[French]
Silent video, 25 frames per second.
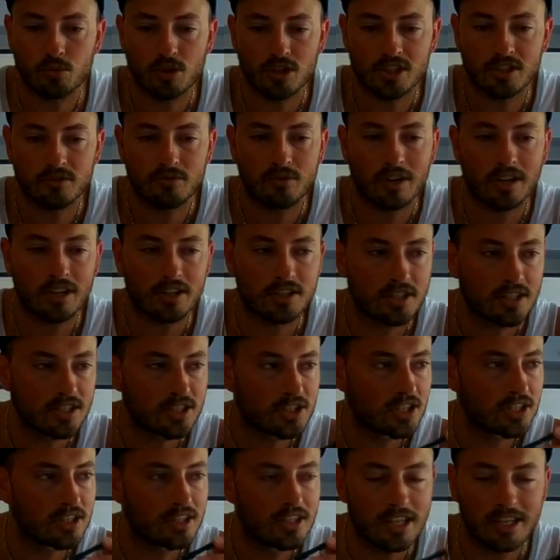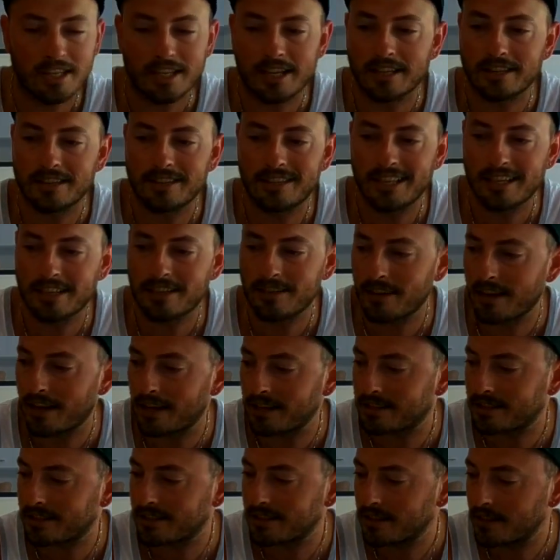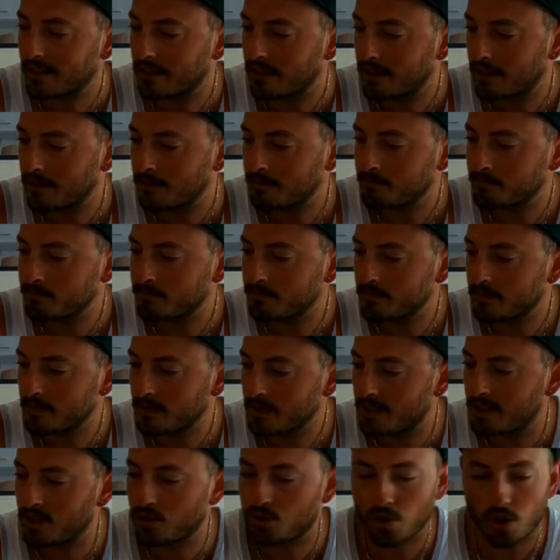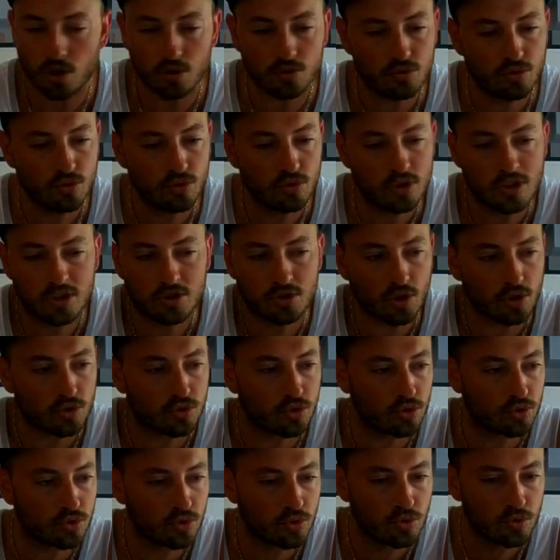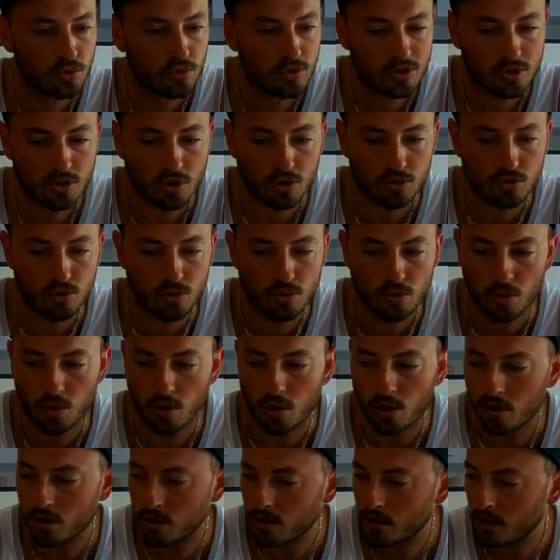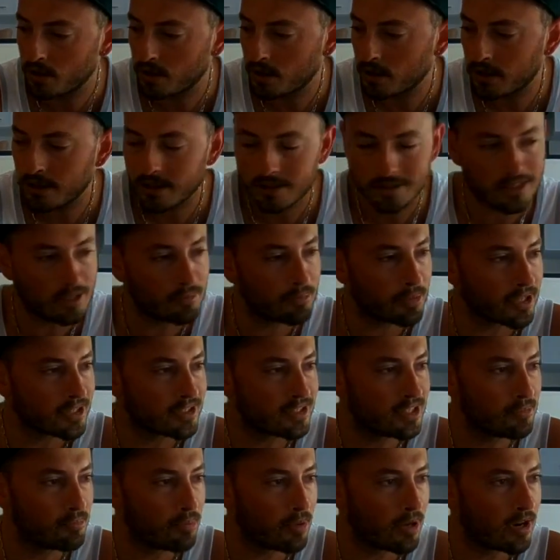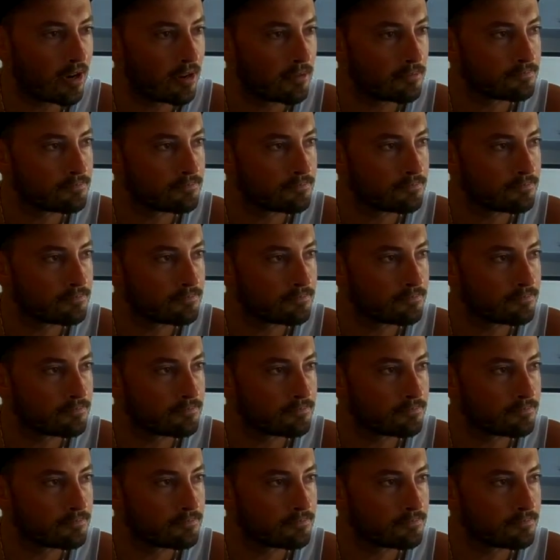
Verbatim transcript: Moi, j'ai voilà, j'ai des cannes dégueulasses qui sortent du, qui sortent tout, qui sortent du lourd. C'est le principal.